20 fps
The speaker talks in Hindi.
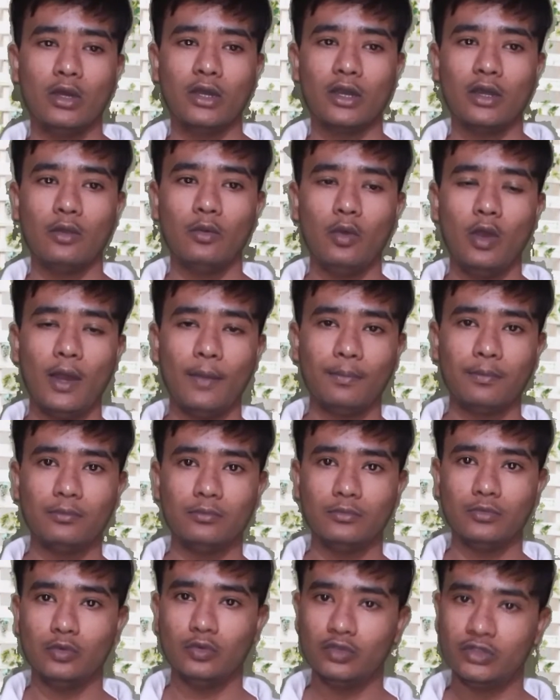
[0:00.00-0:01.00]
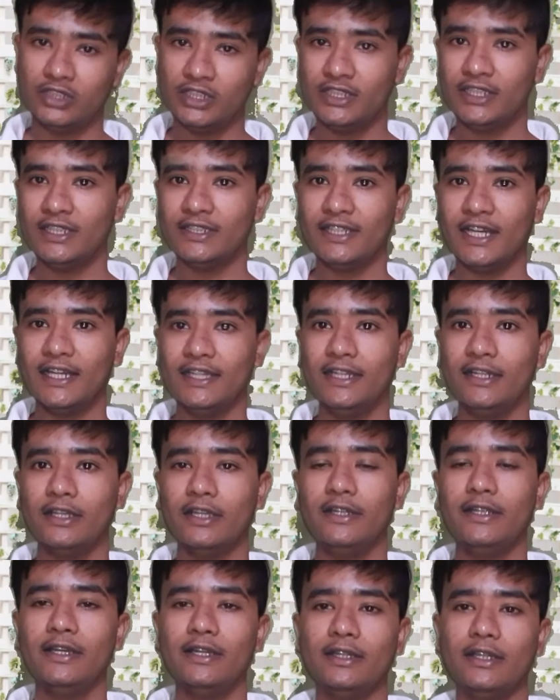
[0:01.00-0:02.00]
अगर वो आप उसी से
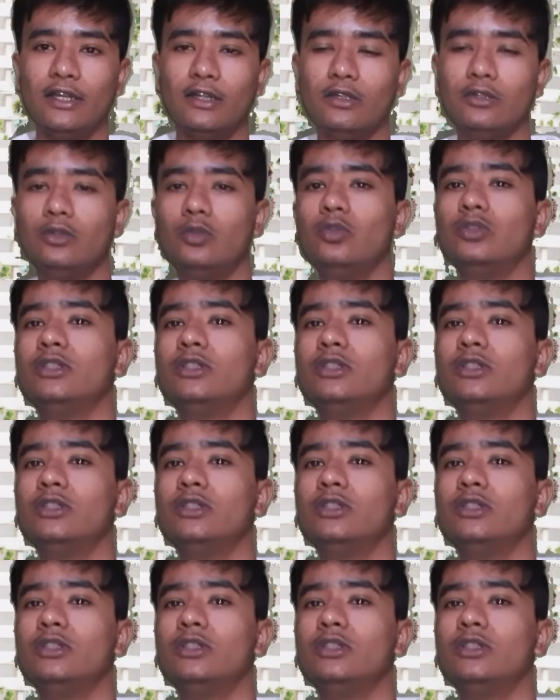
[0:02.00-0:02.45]
चार्जिंग कीजिए